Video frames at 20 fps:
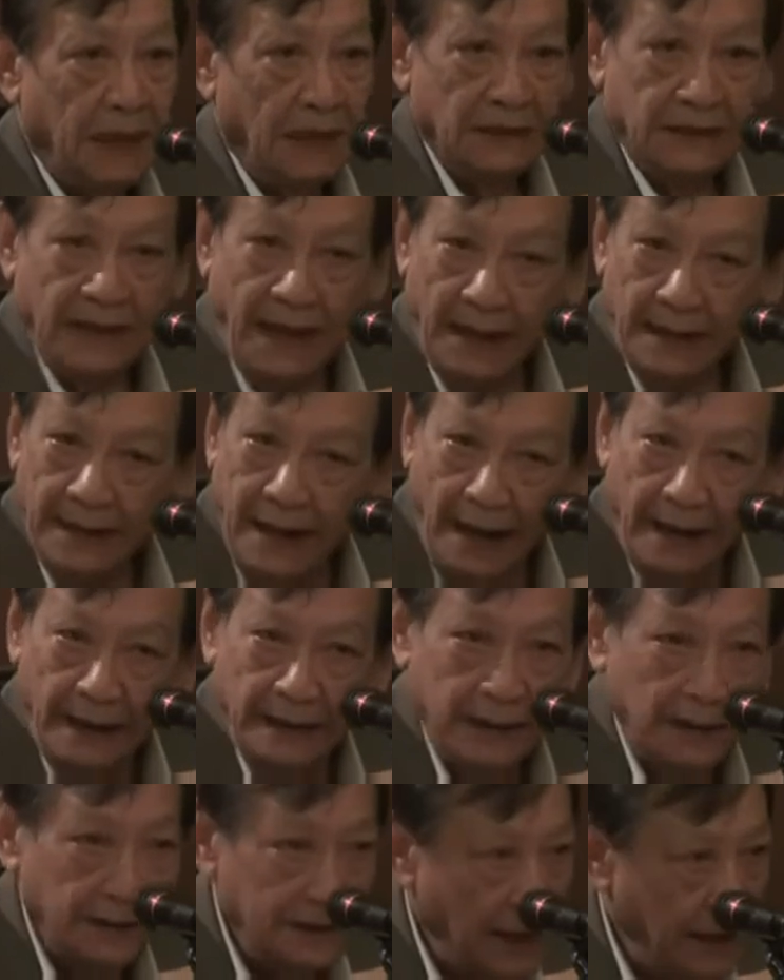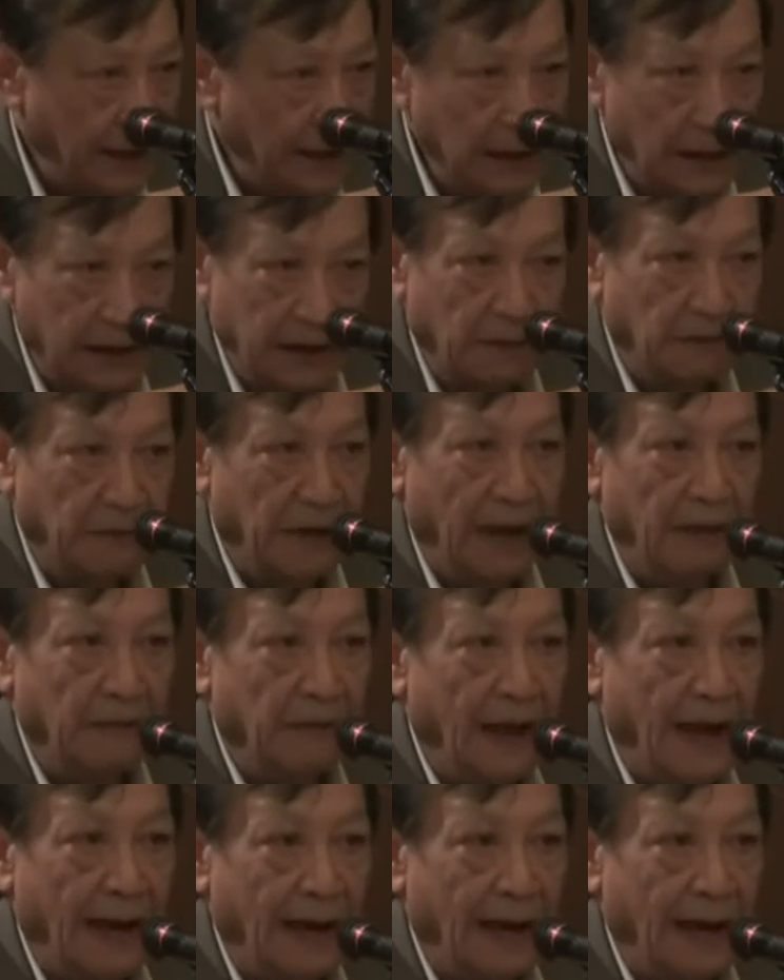ตั้งแต่ไหนตั้งแต่ดึกดำบรร